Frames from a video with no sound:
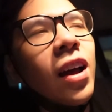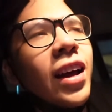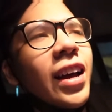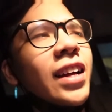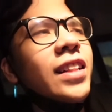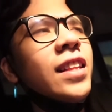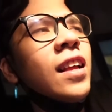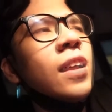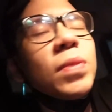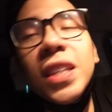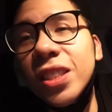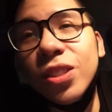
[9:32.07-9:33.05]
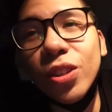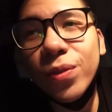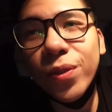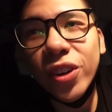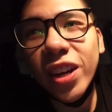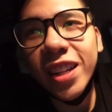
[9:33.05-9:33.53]
And please don't
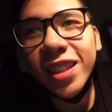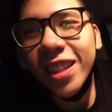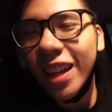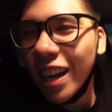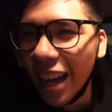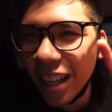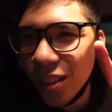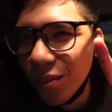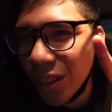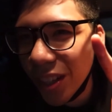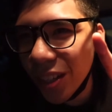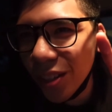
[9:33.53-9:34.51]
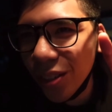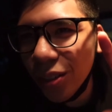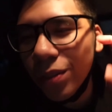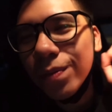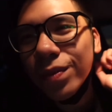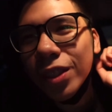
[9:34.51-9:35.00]
forget to like the video